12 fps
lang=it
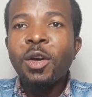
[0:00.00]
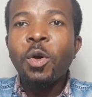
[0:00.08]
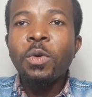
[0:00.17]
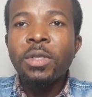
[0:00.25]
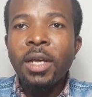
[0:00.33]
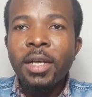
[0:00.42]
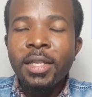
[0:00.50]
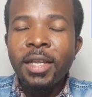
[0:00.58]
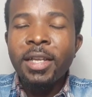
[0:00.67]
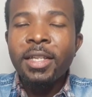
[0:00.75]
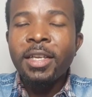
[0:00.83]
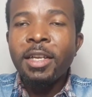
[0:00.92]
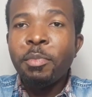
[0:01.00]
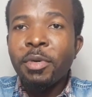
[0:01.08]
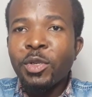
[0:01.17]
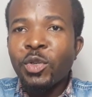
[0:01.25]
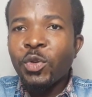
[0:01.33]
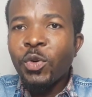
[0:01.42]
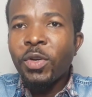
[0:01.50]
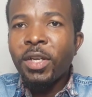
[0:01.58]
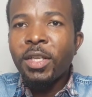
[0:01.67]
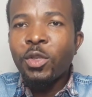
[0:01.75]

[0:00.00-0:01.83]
cosa attende le persone,